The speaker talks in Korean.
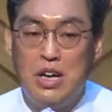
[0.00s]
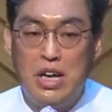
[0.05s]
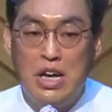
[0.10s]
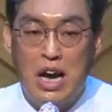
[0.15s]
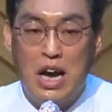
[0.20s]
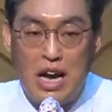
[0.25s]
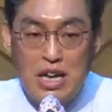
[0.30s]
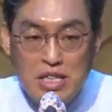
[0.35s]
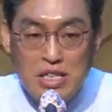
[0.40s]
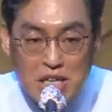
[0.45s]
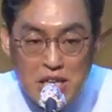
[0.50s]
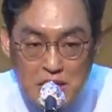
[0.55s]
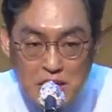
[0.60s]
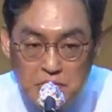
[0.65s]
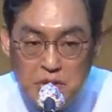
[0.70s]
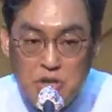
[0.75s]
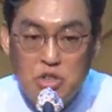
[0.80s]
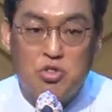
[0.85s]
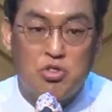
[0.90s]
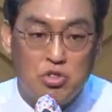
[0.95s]
한
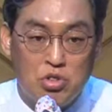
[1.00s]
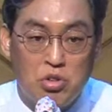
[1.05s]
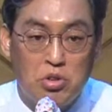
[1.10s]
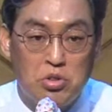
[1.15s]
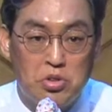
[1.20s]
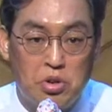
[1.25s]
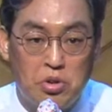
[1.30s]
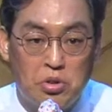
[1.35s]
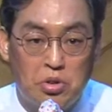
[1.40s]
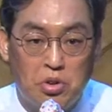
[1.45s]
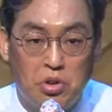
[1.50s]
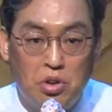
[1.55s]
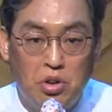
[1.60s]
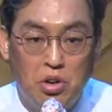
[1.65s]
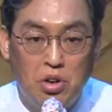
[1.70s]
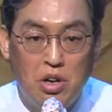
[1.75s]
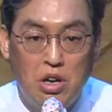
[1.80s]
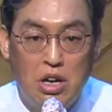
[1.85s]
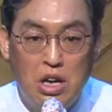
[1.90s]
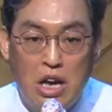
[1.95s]
사람의 주도적으로
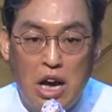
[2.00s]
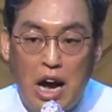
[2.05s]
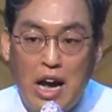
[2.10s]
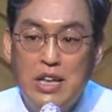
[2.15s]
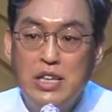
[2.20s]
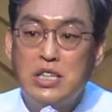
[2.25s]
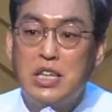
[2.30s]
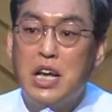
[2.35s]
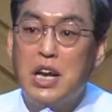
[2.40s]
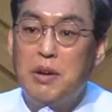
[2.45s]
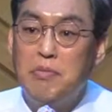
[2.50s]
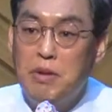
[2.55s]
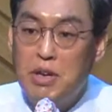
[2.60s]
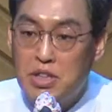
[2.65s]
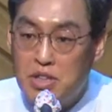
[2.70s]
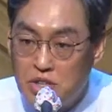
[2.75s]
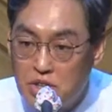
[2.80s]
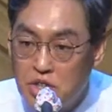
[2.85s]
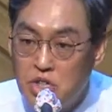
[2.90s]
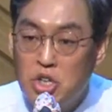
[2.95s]
한 사람의
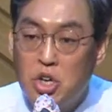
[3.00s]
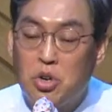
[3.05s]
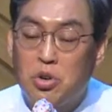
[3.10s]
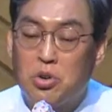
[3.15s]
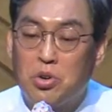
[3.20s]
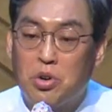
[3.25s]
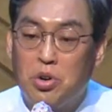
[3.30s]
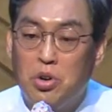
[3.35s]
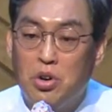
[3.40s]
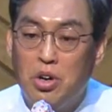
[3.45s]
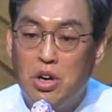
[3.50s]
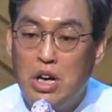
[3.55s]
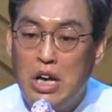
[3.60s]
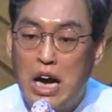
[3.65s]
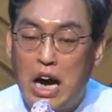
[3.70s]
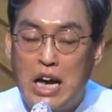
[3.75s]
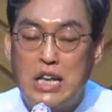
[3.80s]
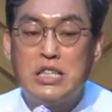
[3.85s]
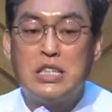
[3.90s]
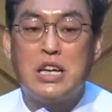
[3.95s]
능력으로
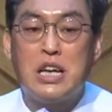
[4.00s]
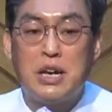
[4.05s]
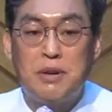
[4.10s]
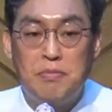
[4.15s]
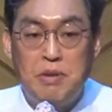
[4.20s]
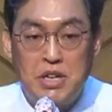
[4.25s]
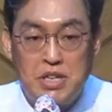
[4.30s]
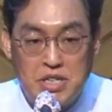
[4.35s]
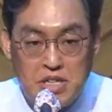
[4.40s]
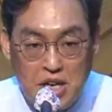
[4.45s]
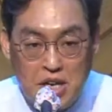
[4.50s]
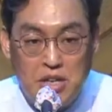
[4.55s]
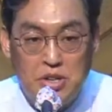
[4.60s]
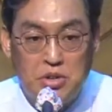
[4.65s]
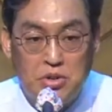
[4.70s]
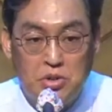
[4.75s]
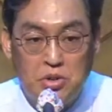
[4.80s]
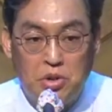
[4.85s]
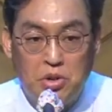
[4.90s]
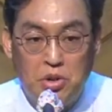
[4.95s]
한 사람의
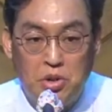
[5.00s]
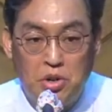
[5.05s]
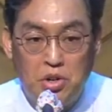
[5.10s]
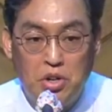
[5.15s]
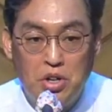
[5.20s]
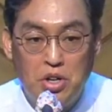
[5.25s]
재능으로